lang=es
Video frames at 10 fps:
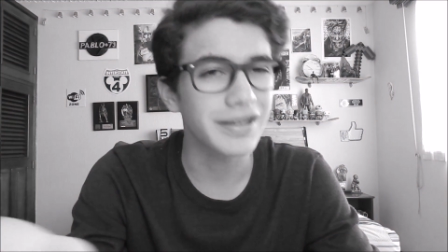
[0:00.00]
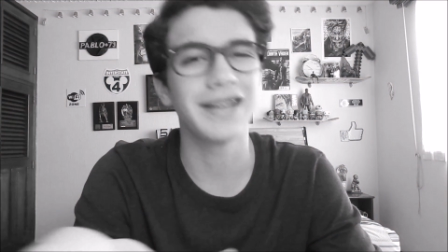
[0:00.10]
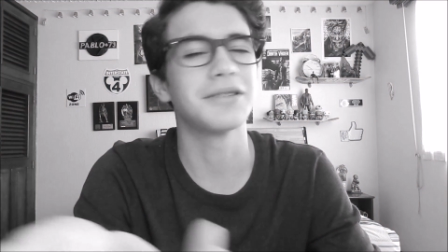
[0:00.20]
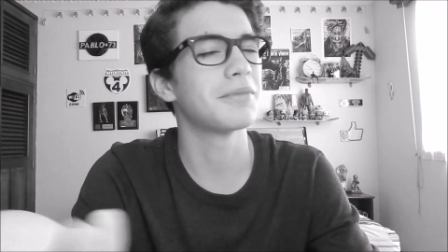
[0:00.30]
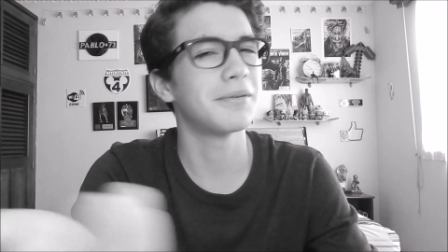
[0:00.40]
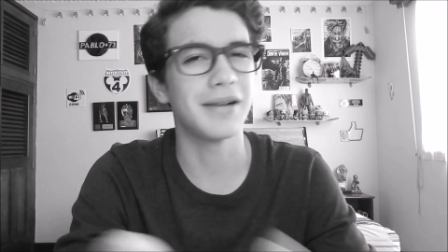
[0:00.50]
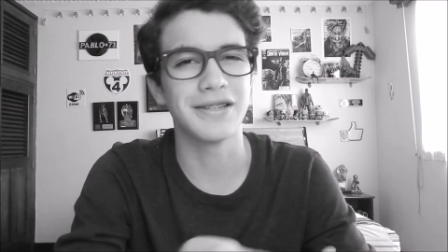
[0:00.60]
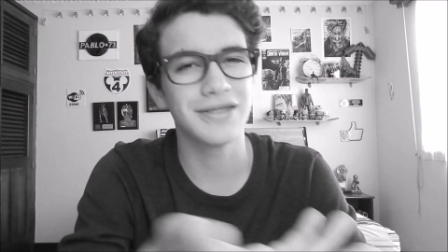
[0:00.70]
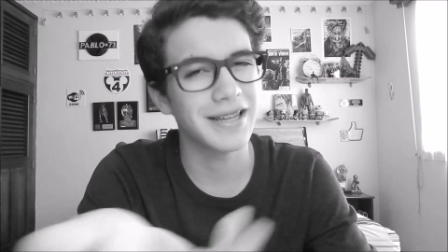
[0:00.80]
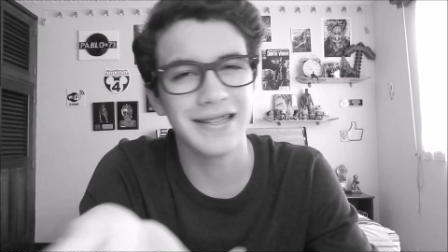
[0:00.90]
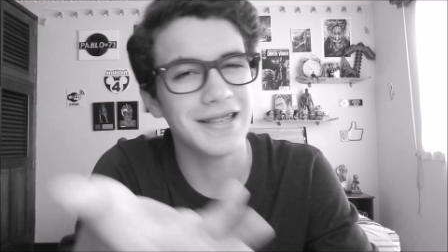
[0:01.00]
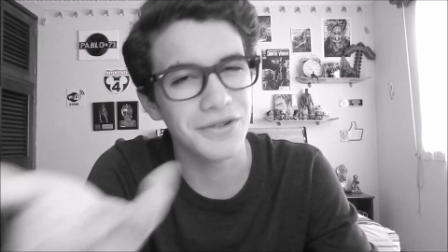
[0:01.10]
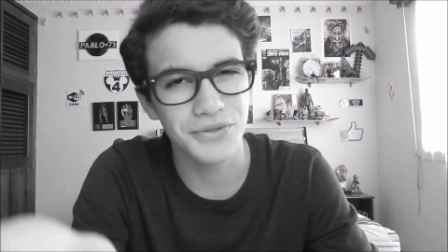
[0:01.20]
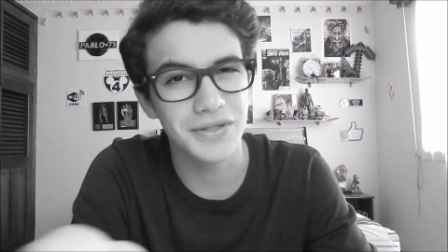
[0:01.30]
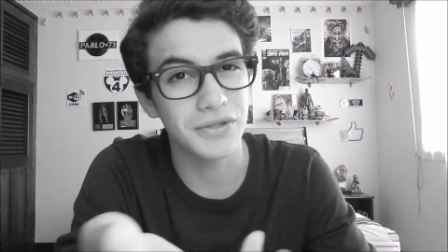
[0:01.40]
Nada, son broma, yo sé que
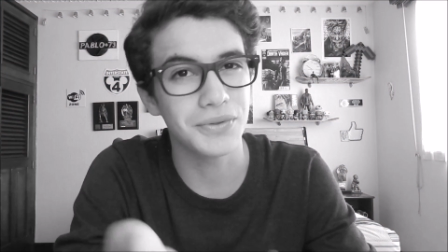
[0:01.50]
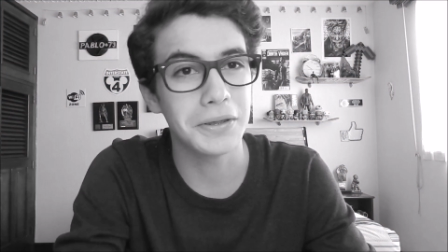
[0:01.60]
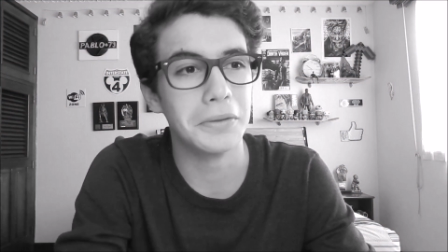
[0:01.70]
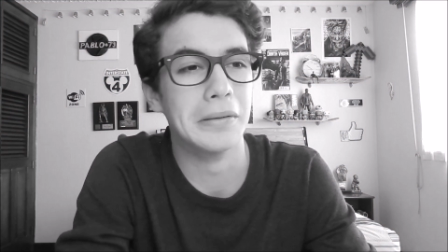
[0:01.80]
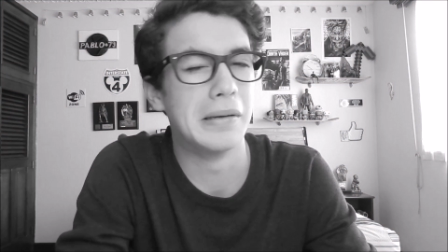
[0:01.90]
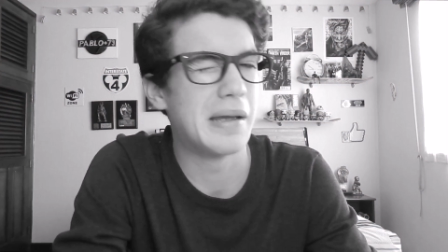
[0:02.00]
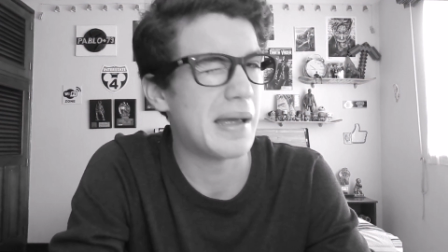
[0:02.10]
ese no es nuestro sueño.